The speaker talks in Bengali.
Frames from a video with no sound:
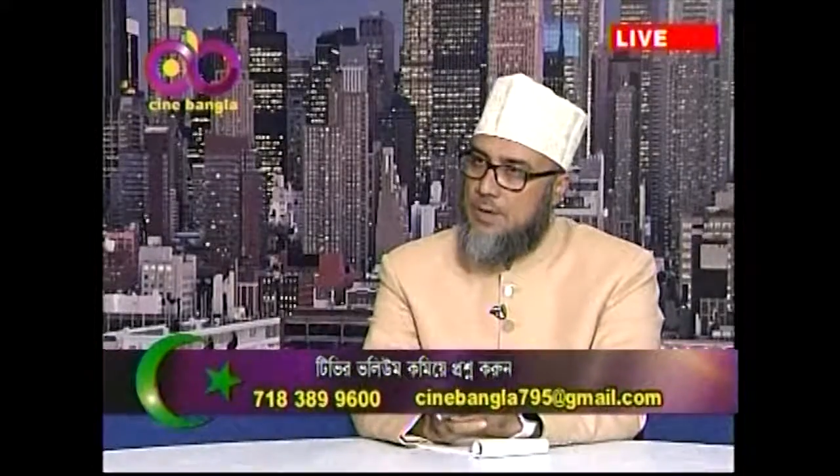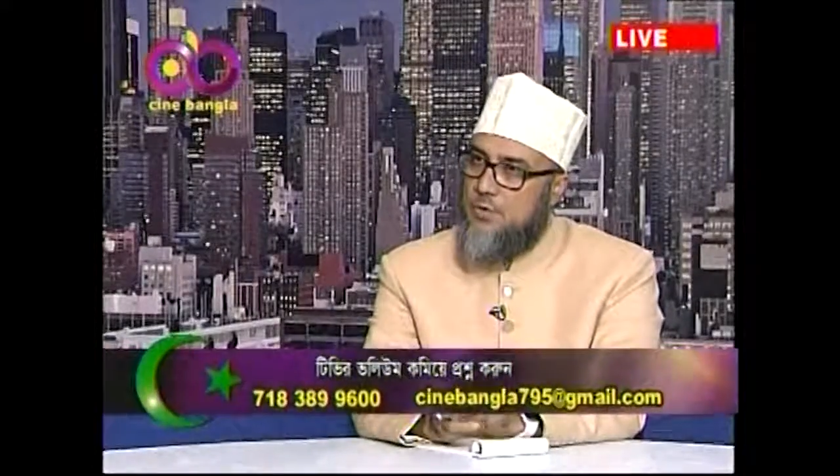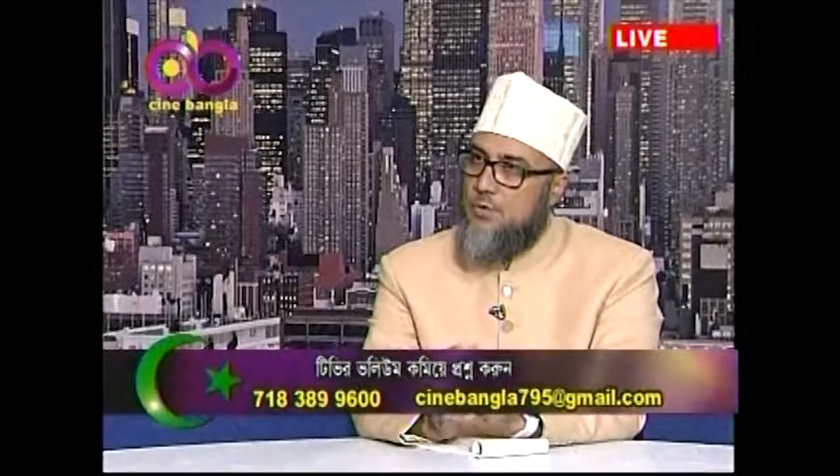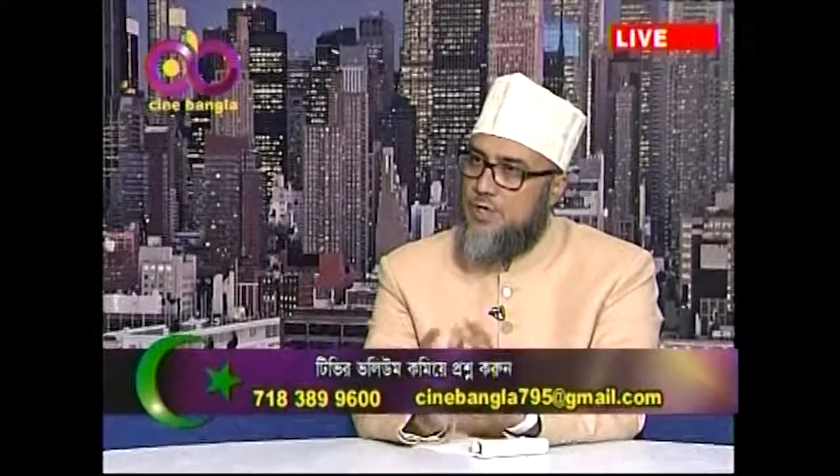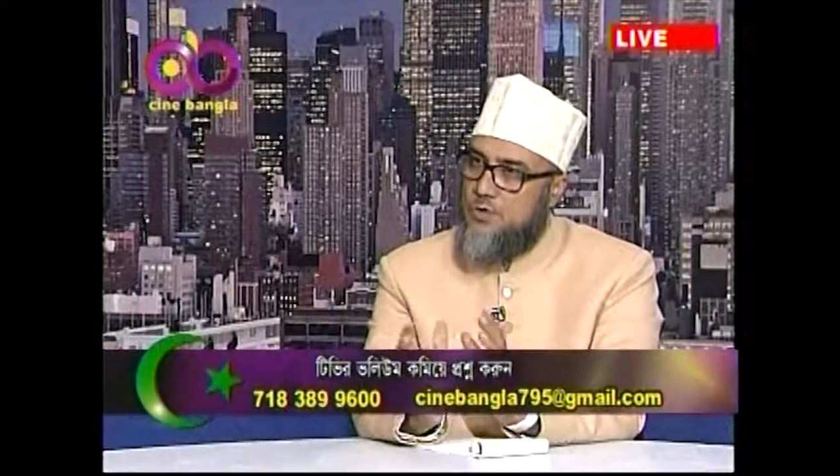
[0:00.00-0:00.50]

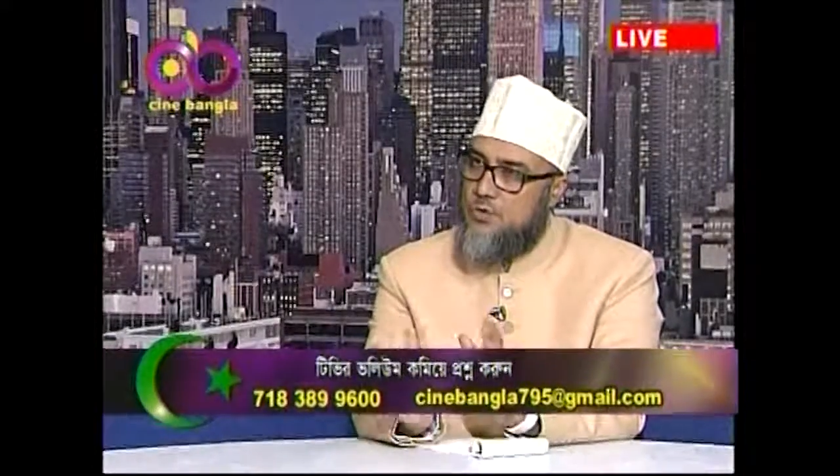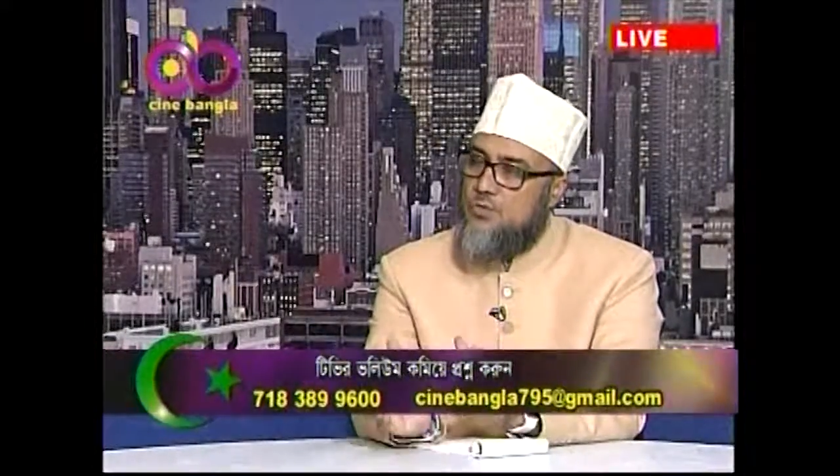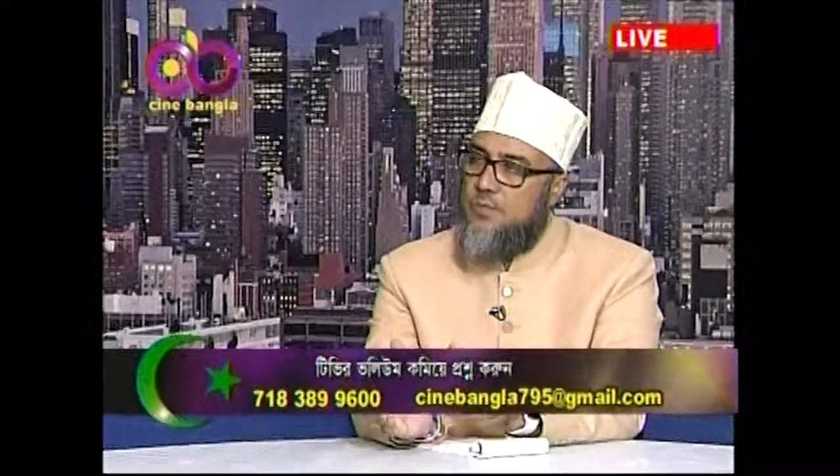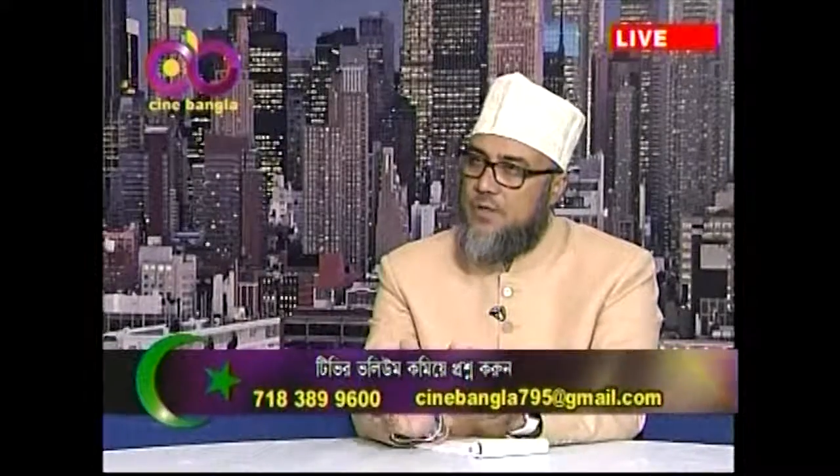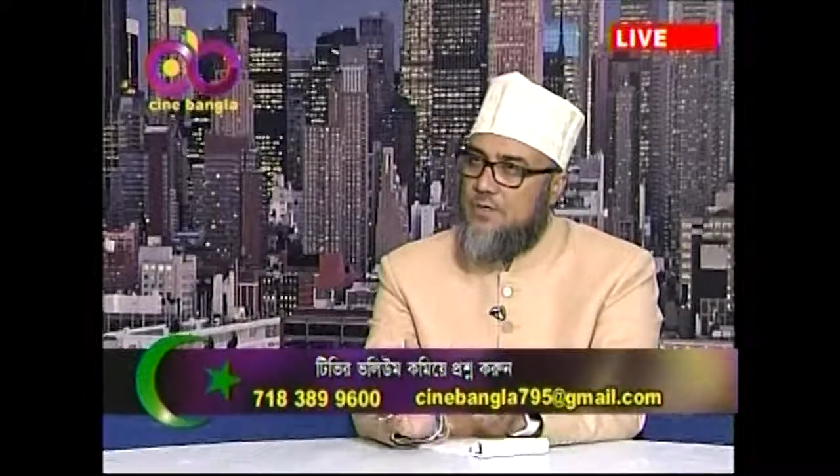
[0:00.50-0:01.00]
নামে উপরে
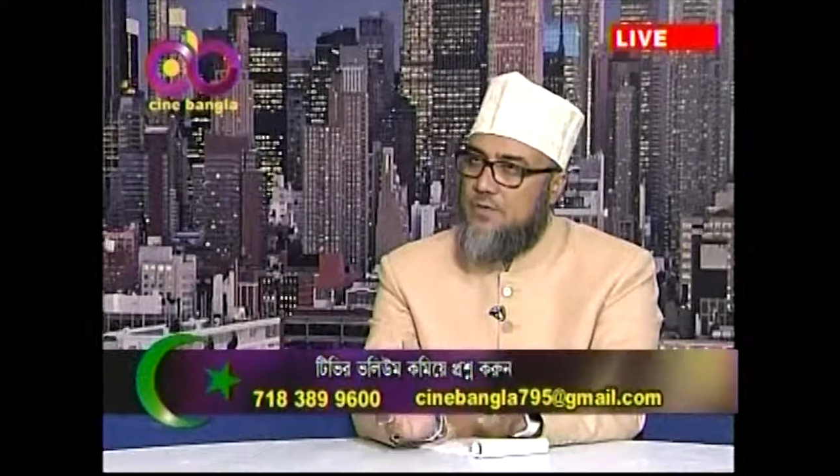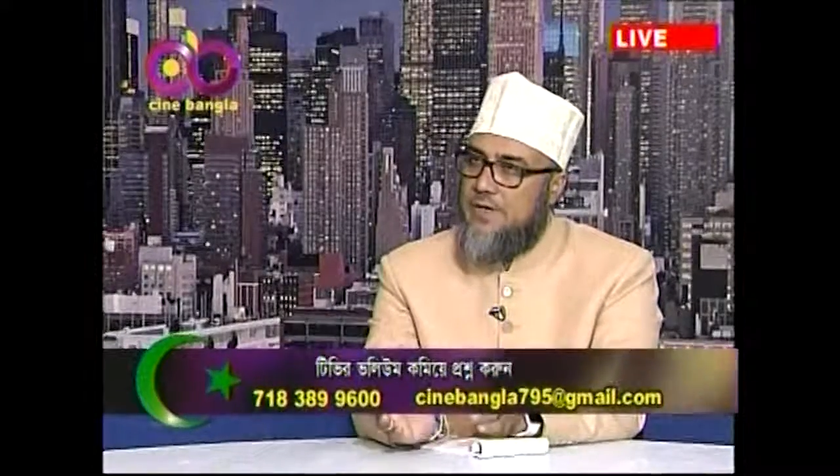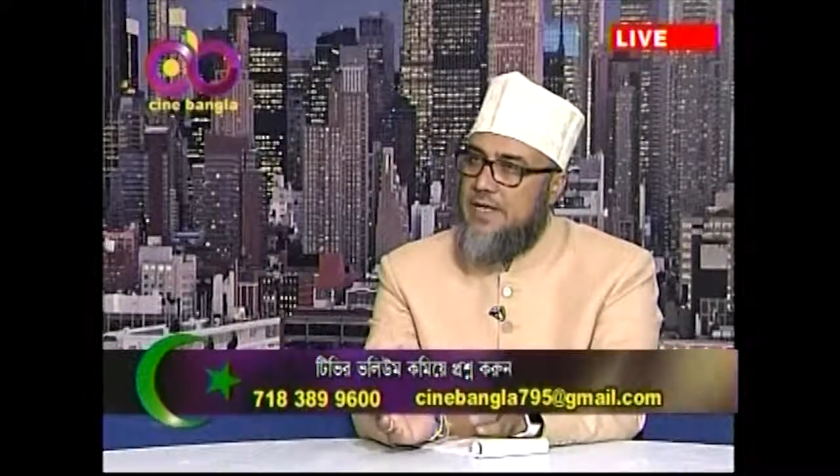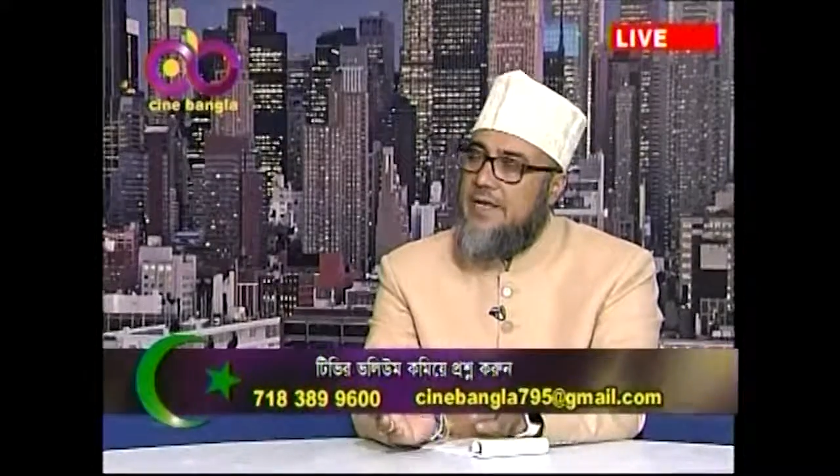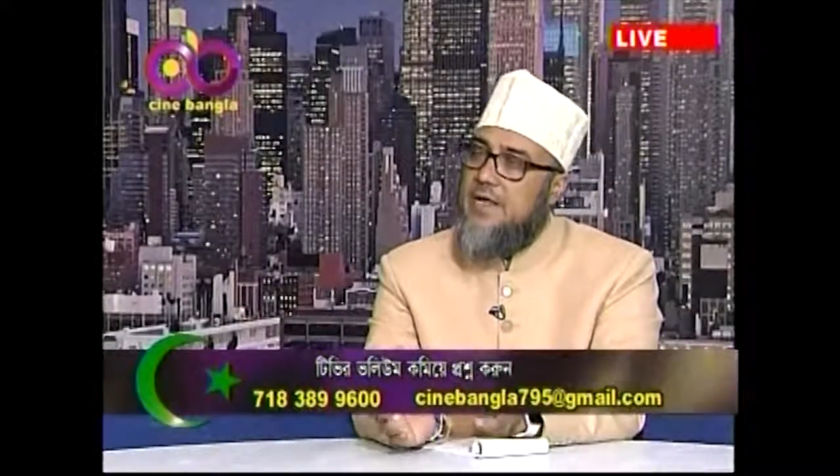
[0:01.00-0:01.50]
দরুদ পাঠ
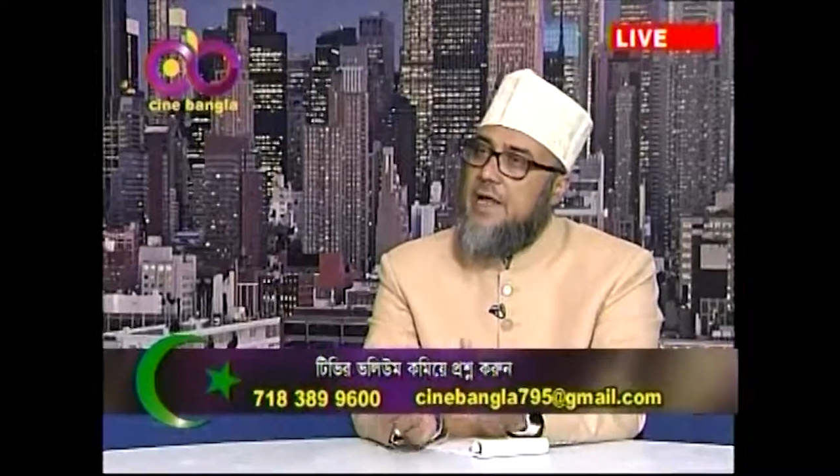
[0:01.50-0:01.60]
করলে